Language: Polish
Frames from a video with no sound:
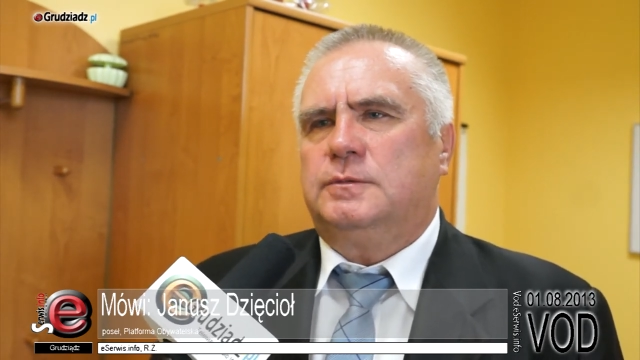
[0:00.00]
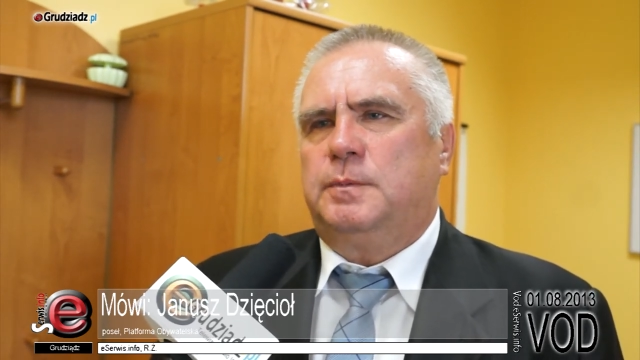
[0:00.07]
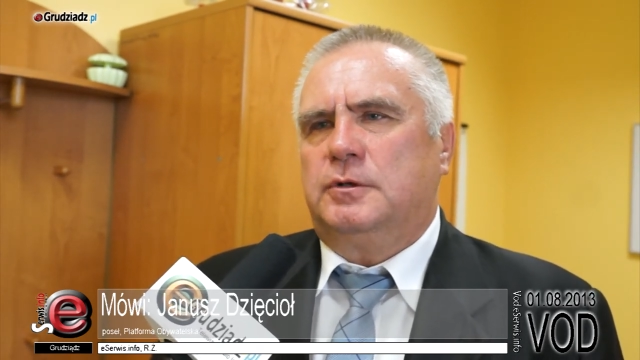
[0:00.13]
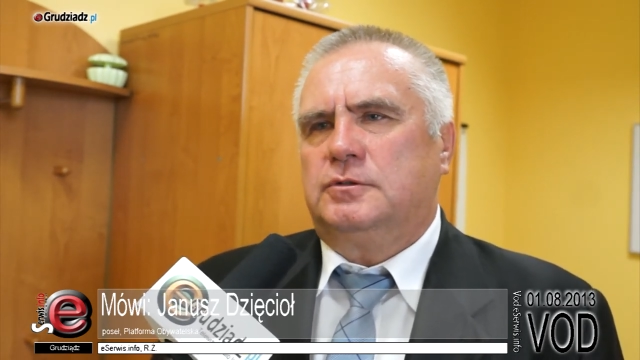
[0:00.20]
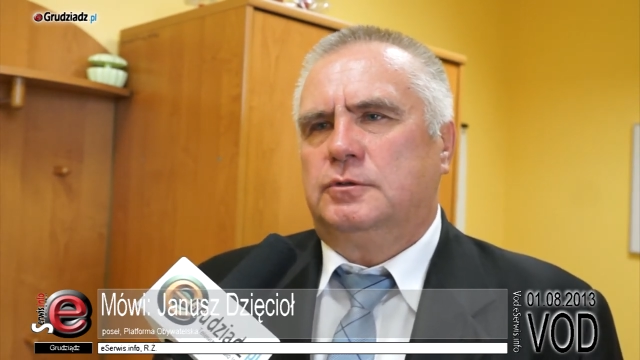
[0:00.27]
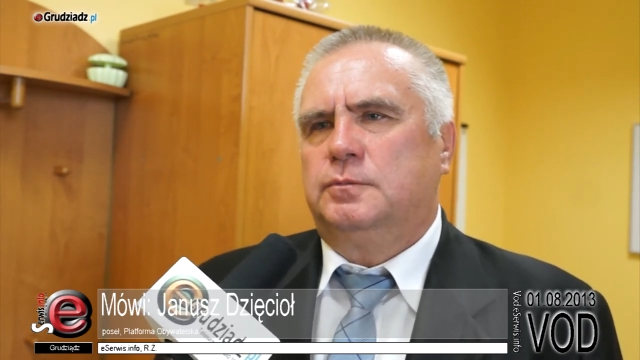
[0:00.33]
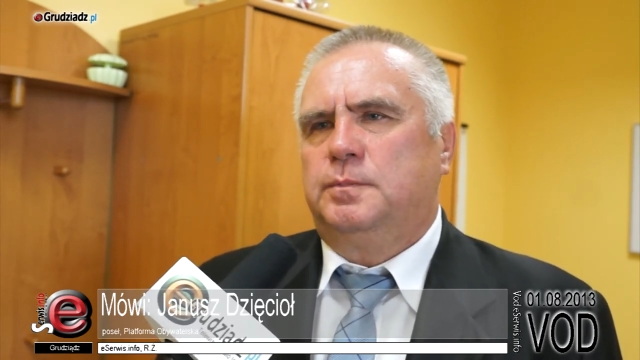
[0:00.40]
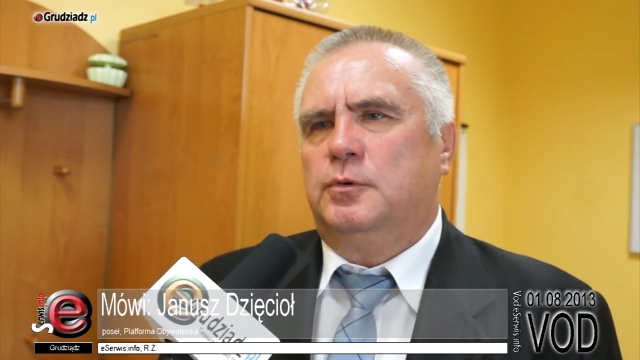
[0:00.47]

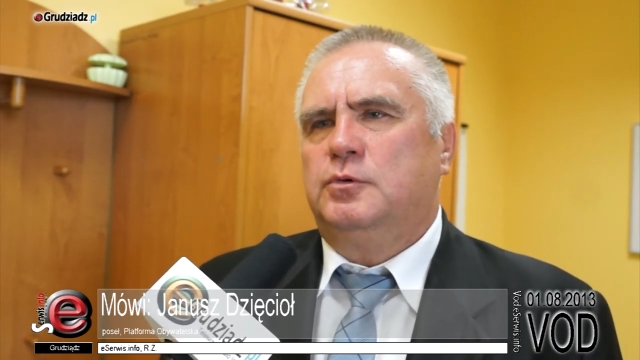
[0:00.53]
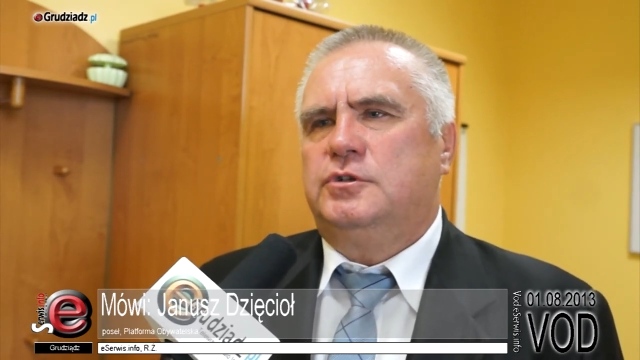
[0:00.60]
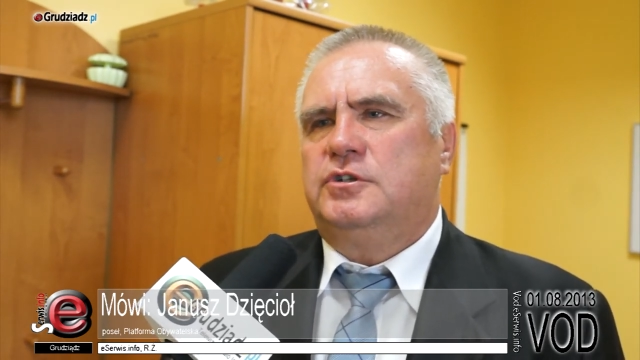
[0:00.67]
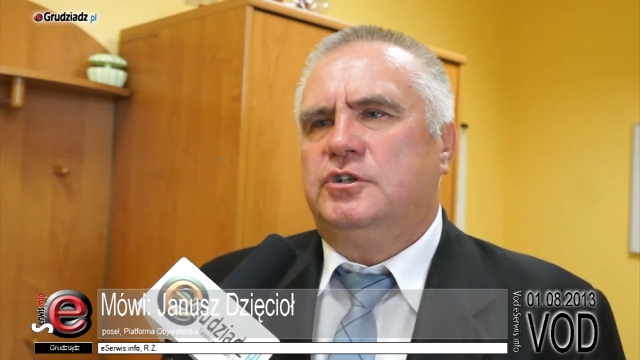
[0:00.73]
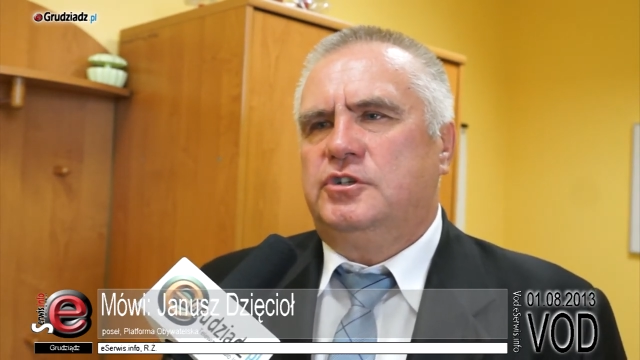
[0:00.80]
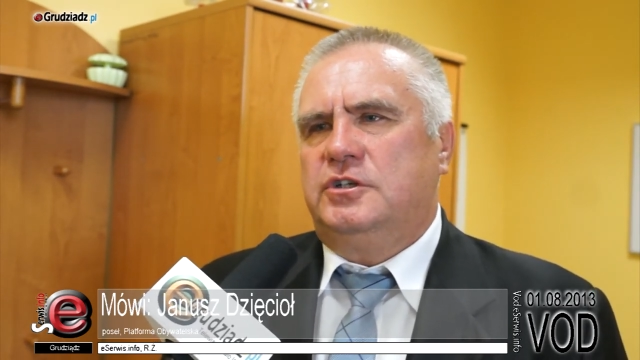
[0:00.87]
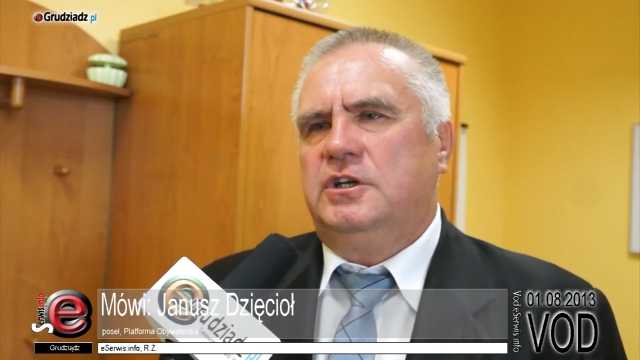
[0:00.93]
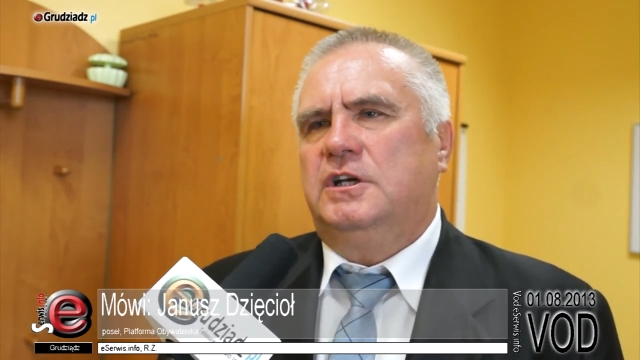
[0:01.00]
sposób
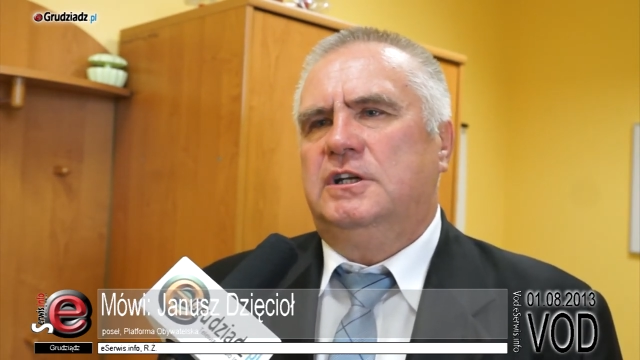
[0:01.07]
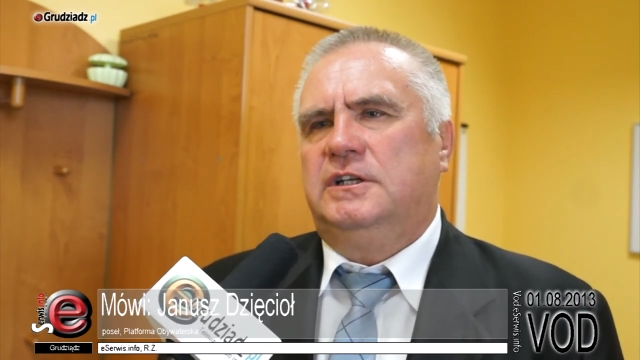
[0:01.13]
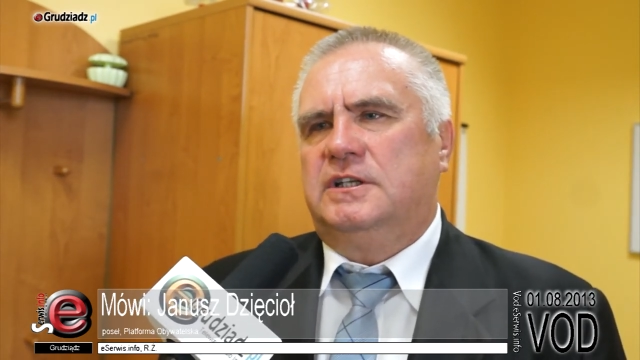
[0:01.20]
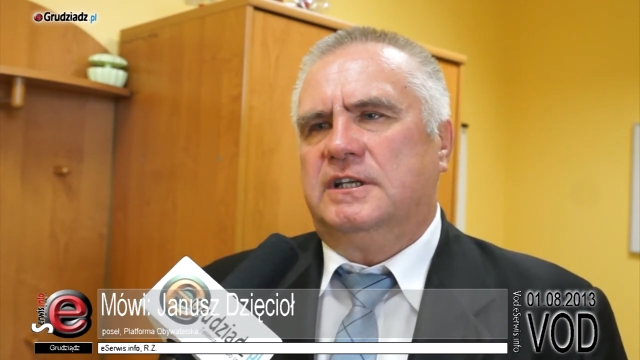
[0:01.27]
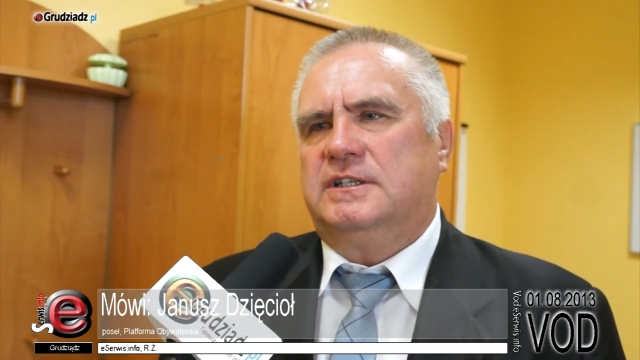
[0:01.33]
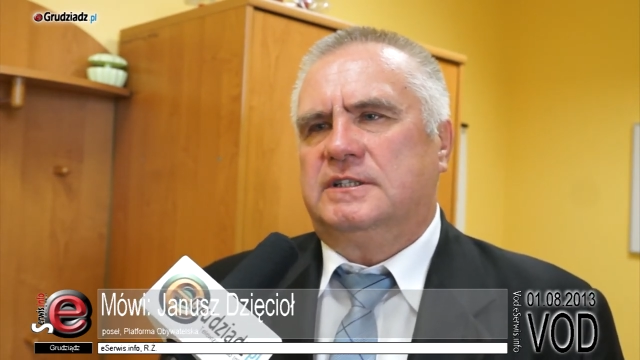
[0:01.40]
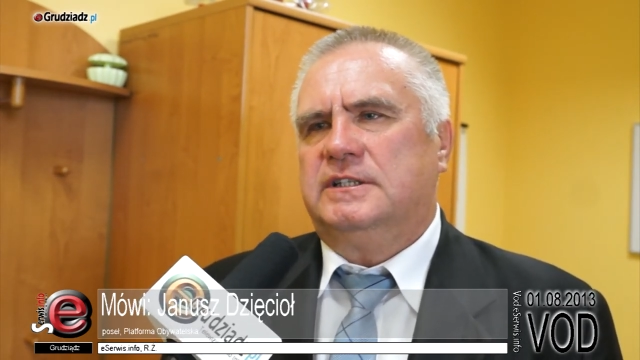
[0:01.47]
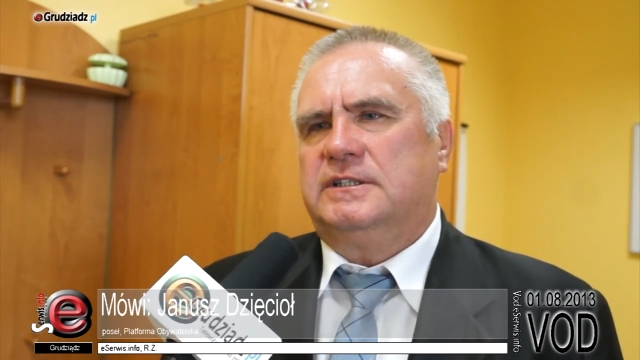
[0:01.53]
uściśnili
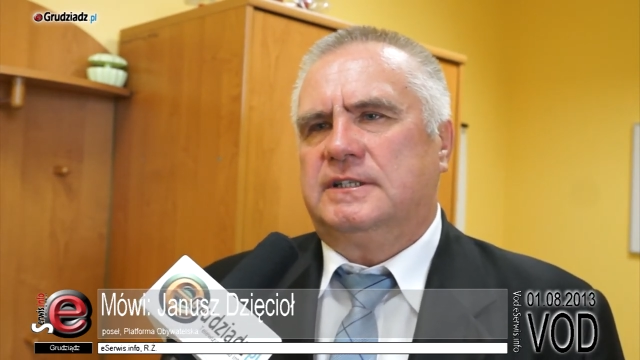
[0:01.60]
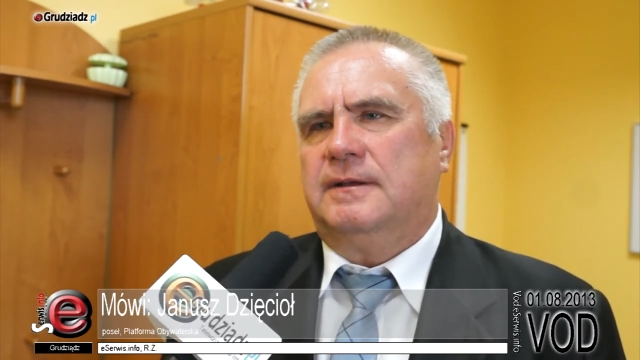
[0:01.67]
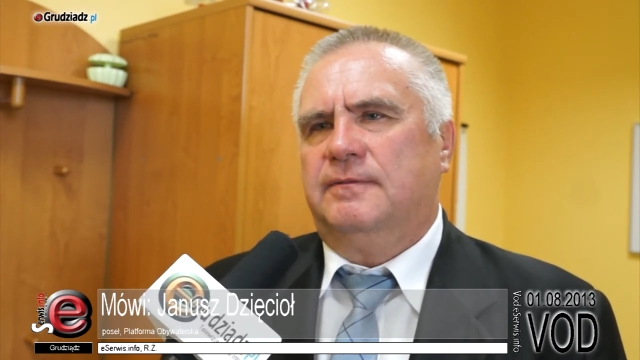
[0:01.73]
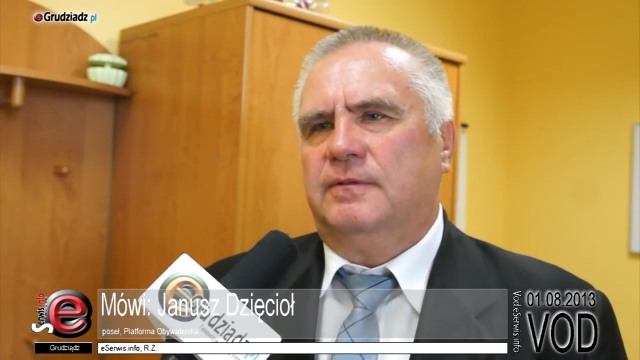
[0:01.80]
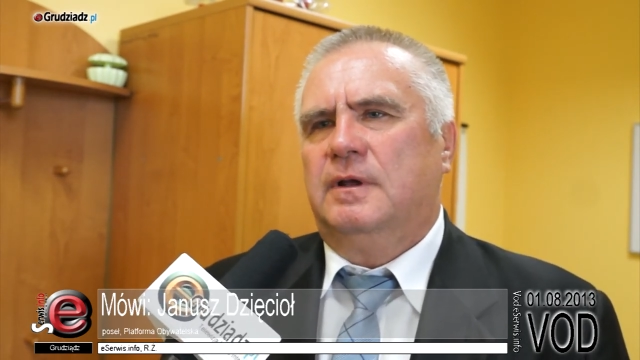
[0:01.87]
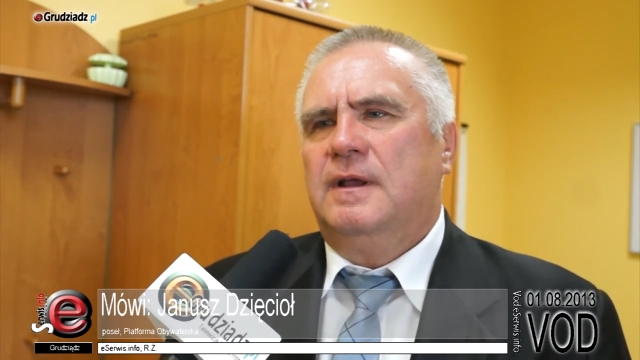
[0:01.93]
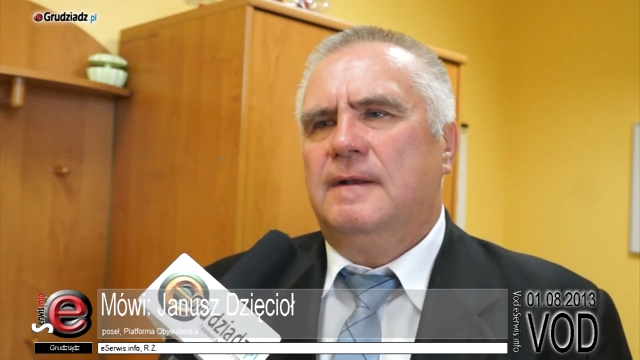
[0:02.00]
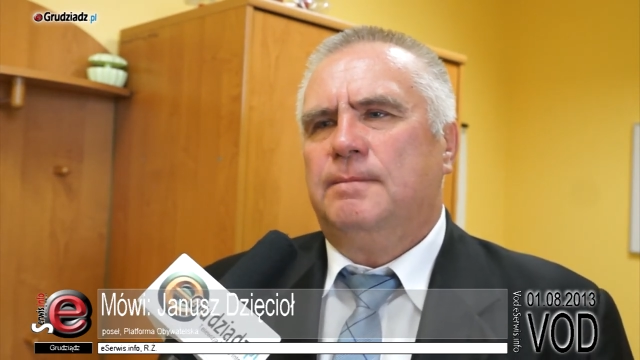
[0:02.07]
ten system,
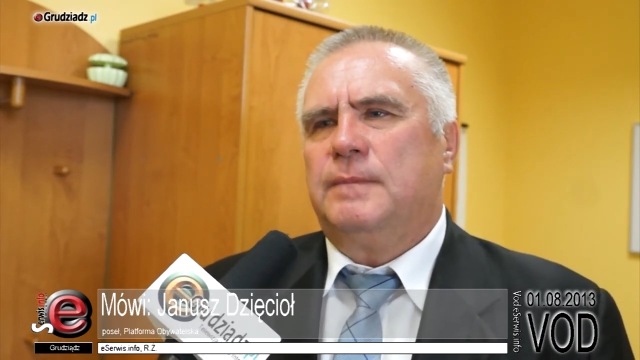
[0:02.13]
system,